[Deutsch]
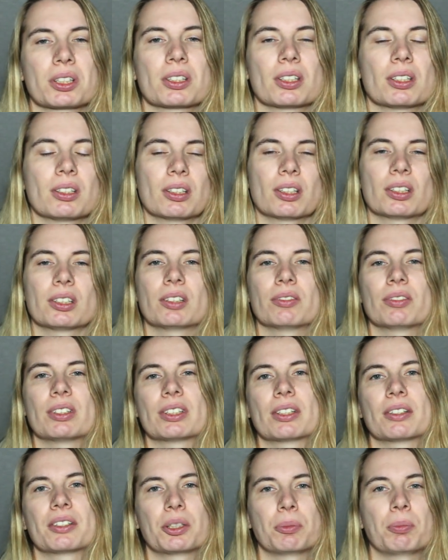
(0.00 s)
gesehen hat, ihr
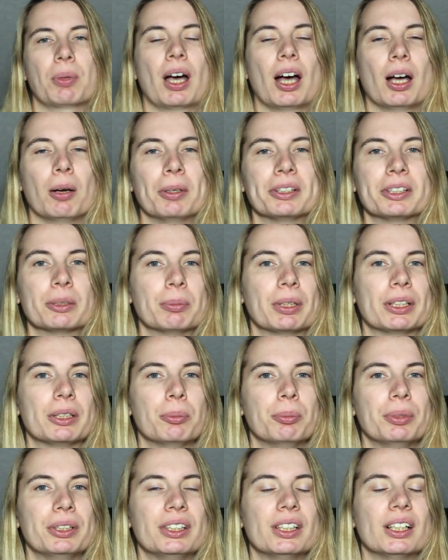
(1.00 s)
wisst, dass ich bearbeite
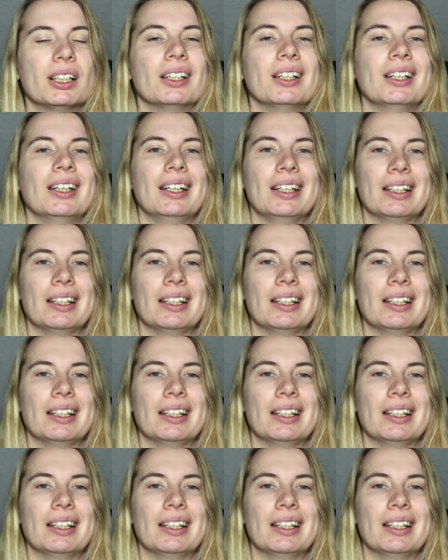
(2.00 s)
meine Bilder.